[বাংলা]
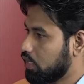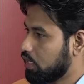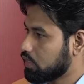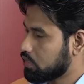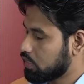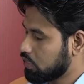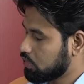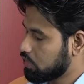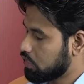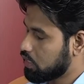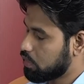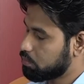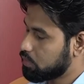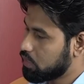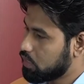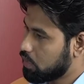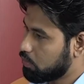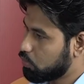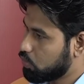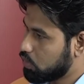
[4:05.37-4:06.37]
হাসানাদান আপনি
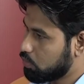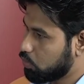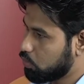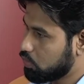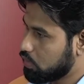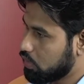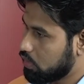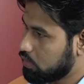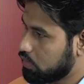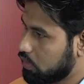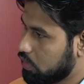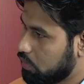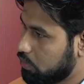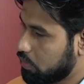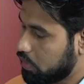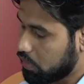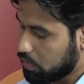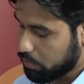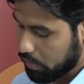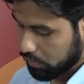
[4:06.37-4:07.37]
যেমনটি বলছিলেন যে
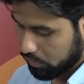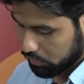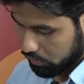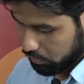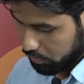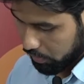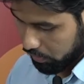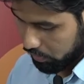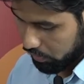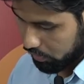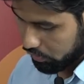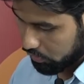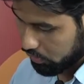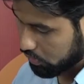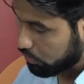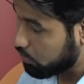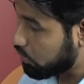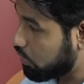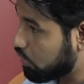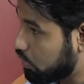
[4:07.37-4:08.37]
বাংলাদেশ ব্যাংকের যে
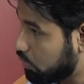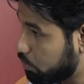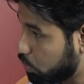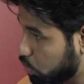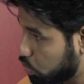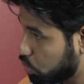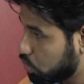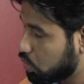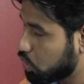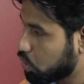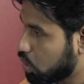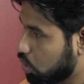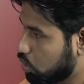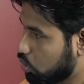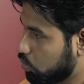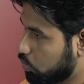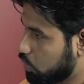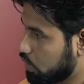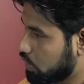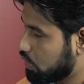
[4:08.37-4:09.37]
প্রযুক্তি
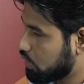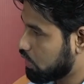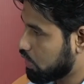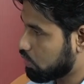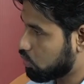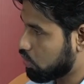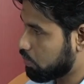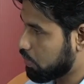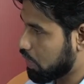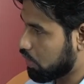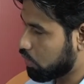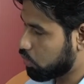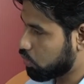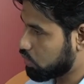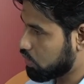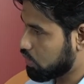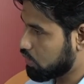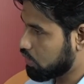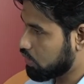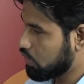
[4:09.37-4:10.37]
সক্ষমতা সেটি আসলে বাড়ানো
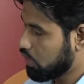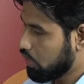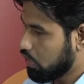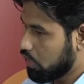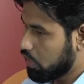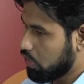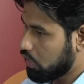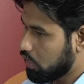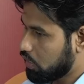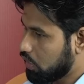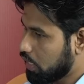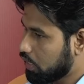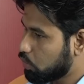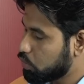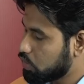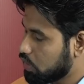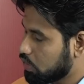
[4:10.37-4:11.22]
যায়নি এখন